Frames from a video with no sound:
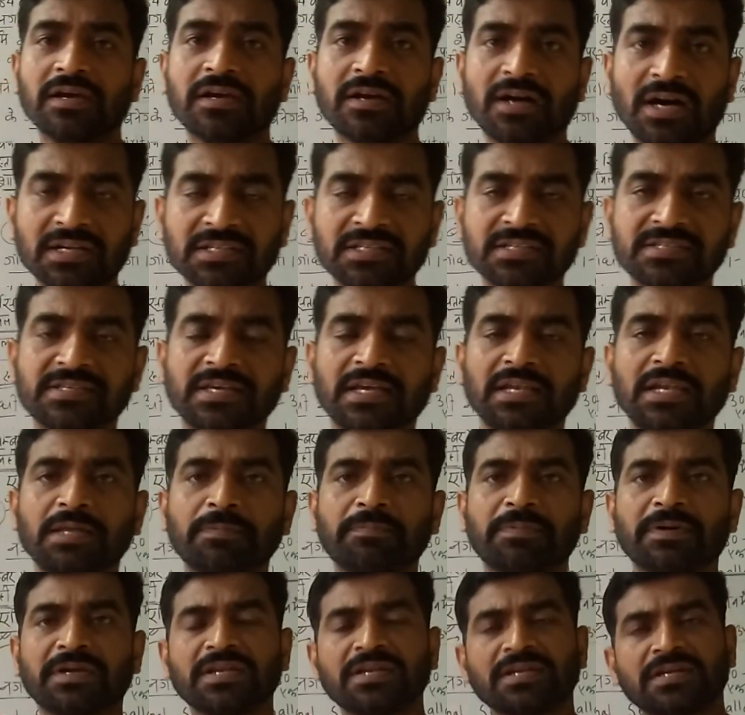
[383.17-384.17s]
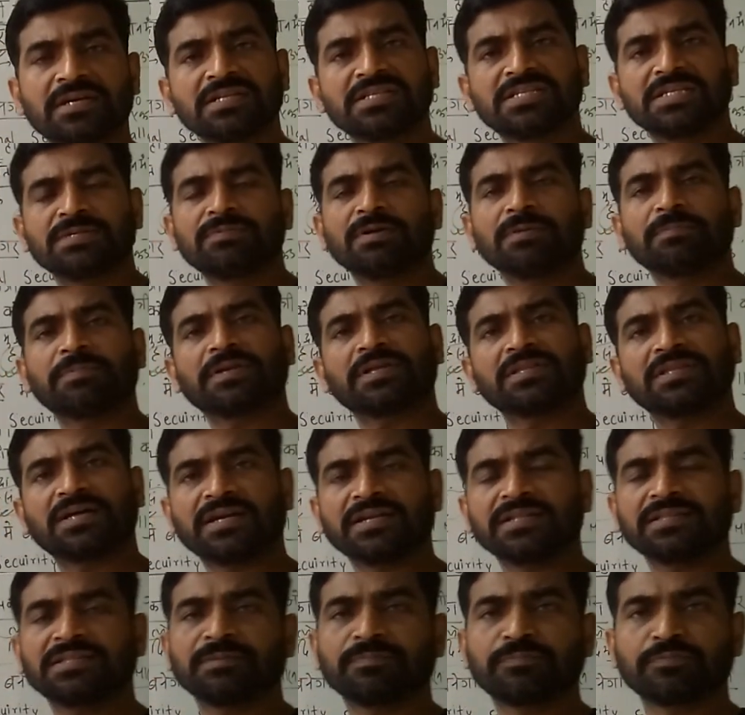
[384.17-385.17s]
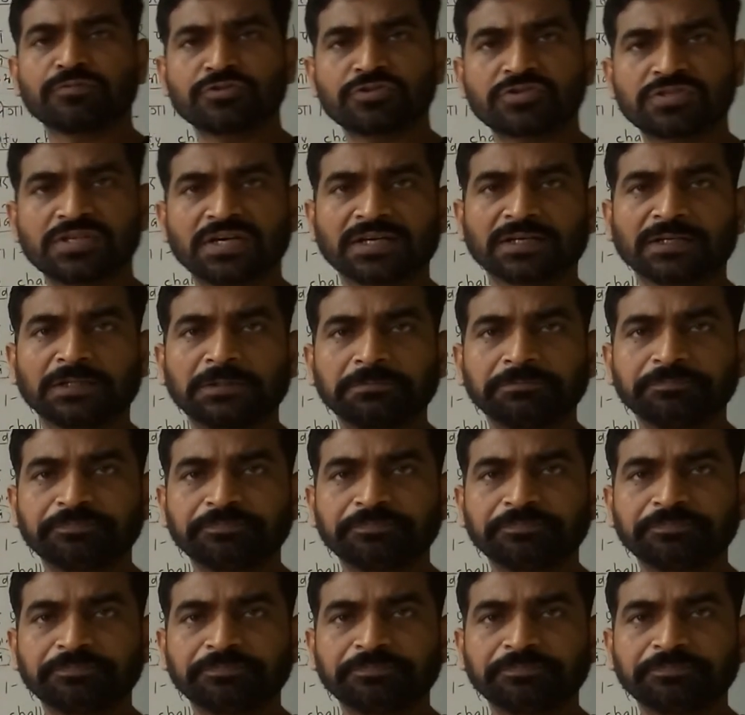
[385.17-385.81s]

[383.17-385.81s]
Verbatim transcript: कार्यशैली पर इनके जीवन पर आधारित है पुस्तक